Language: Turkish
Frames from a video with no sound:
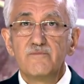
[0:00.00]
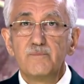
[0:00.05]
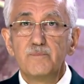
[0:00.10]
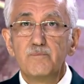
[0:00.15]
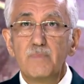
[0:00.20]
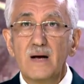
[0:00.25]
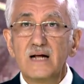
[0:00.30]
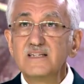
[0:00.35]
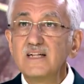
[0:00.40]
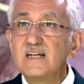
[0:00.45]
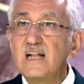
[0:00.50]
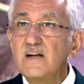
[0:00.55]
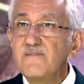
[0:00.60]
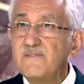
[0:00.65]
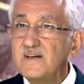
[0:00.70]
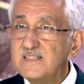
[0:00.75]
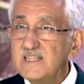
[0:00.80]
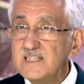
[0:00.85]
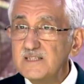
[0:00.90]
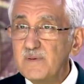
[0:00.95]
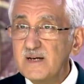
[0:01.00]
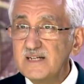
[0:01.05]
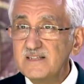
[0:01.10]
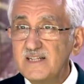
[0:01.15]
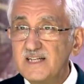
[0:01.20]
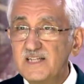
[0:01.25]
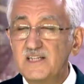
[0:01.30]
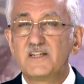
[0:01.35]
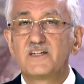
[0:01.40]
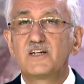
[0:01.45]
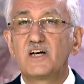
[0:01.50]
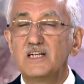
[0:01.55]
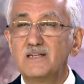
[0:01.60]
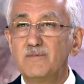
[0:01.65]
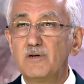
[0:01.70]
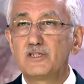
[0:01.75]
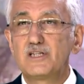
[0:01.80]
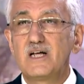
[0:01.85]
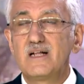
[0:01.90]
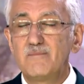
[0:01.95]
Beldeler fethetmek değil.
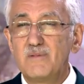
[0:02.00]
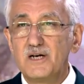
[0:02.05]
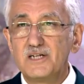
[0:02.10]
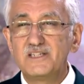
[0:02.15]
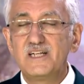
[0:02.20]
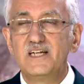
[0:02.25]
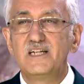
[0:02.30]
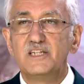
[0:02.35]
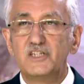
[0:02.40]
Ganimet almak değil.